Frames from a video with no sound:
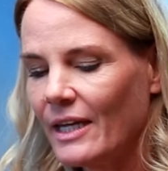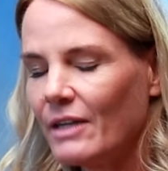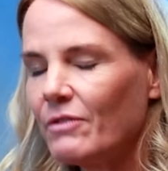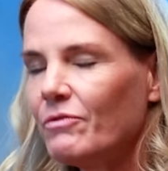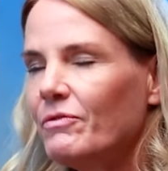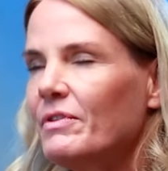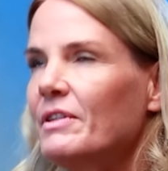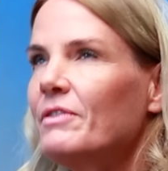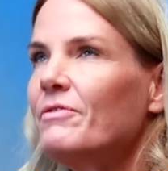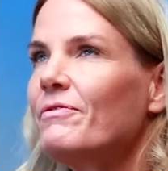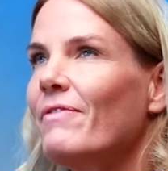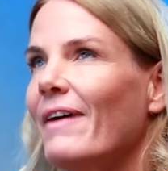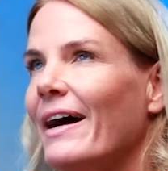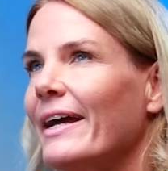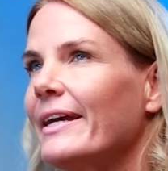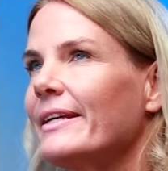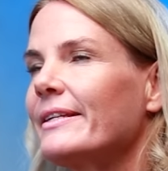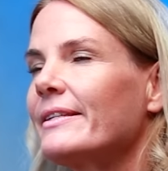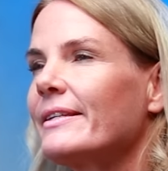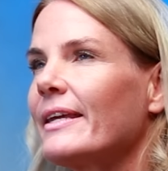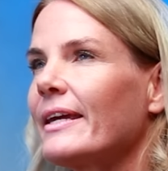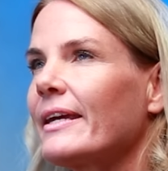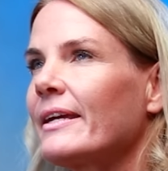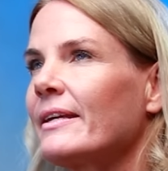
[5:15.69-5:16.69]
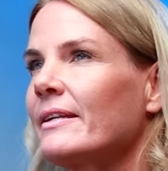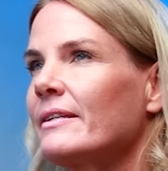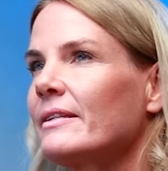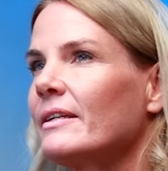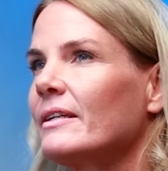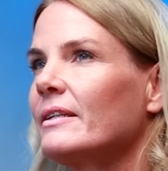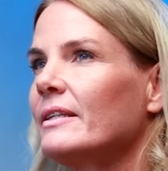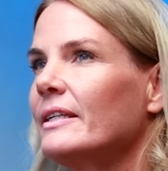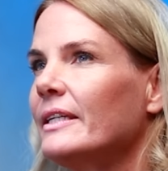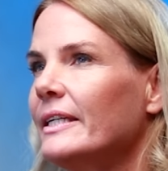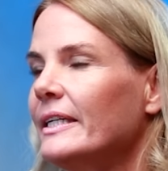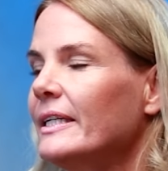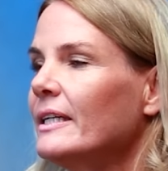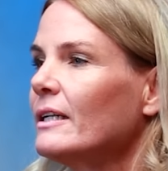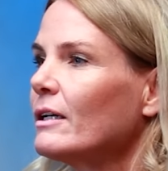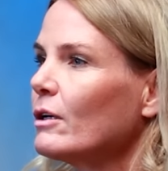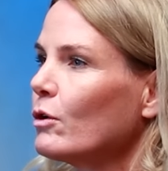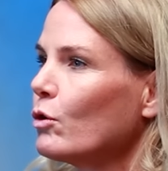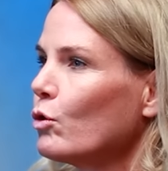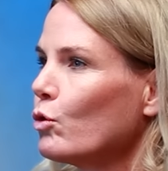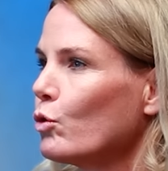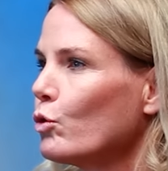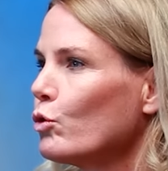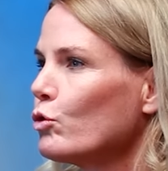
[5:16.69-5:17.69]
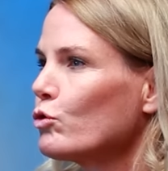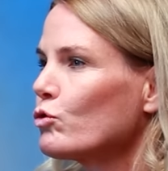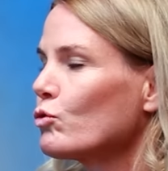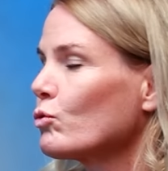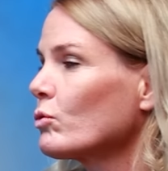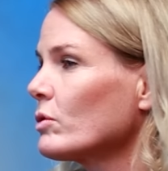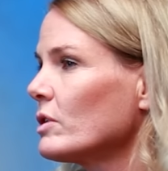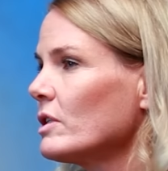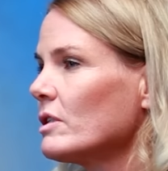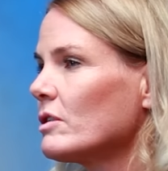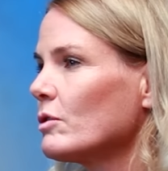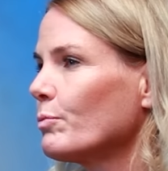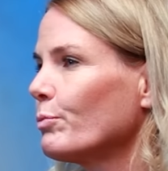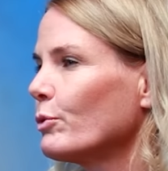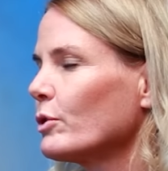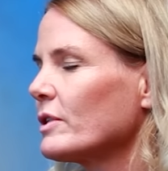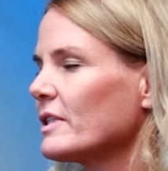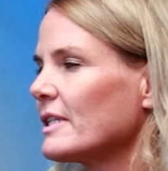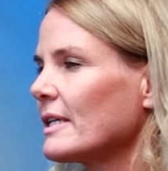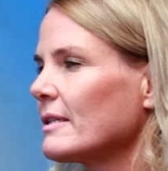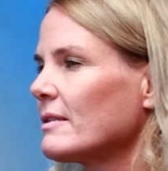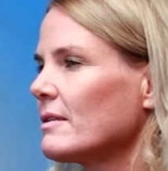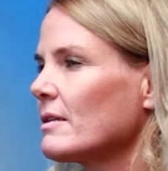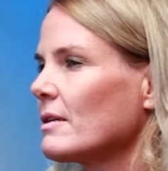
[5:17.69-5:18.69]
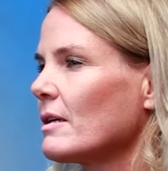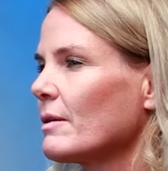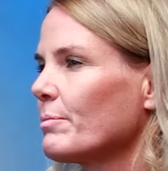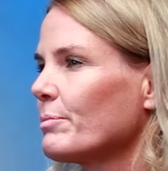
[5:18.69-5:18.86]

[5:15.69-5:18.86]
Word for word: Wie weit decken denn Ihre Lösungen diese Prozesse